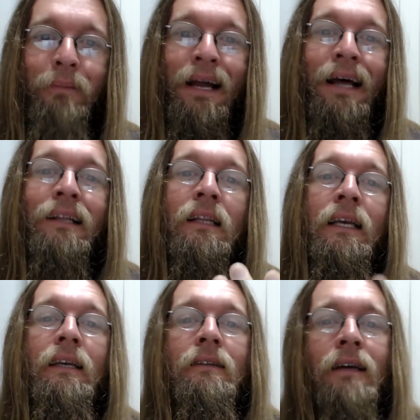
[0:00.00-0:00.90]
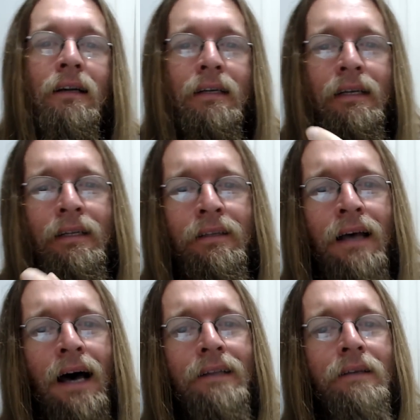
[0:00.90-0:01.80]
para além da
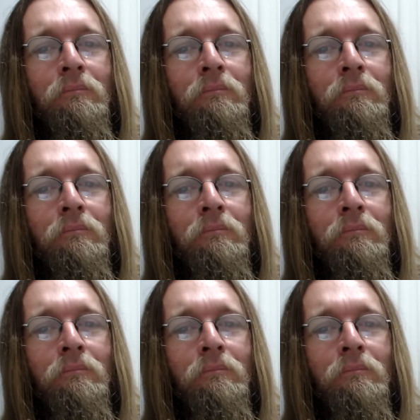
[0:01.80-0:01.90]
realidade